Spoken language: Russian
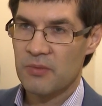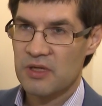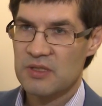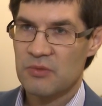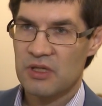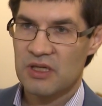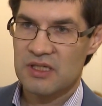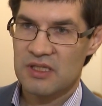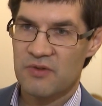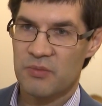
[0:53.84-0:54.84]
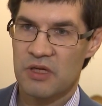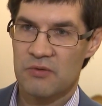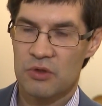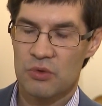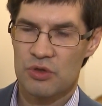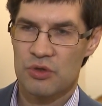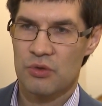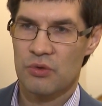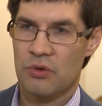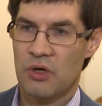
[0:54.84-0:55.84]
необходимо доказать, во-первых, то,
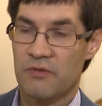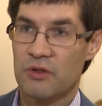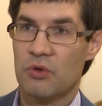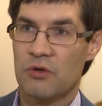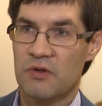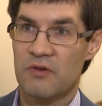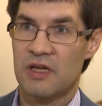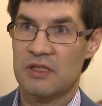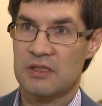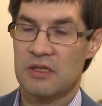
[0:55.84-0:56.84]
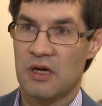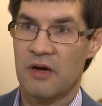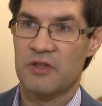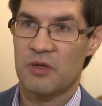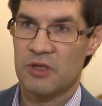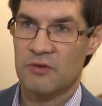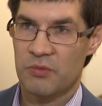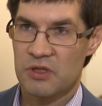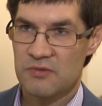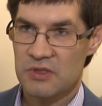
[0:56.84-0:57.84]
что фотограф является автором этого
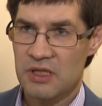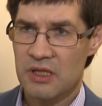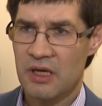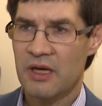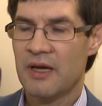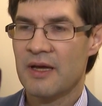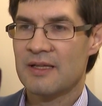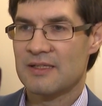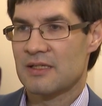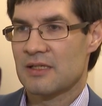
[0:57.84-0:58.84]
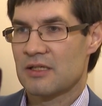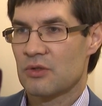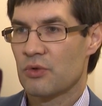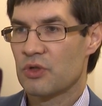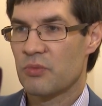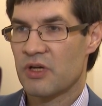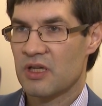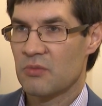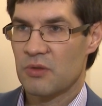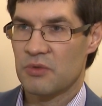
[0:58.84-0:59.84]
произведения. Царское золото по
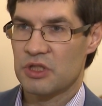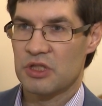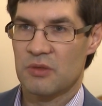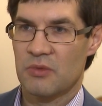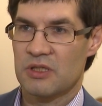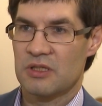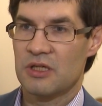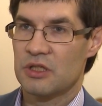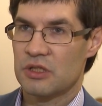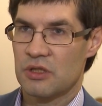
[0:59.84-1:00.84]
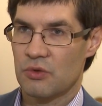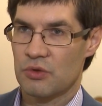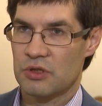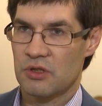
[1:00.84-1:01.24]
каким-то причинам категорически не хочет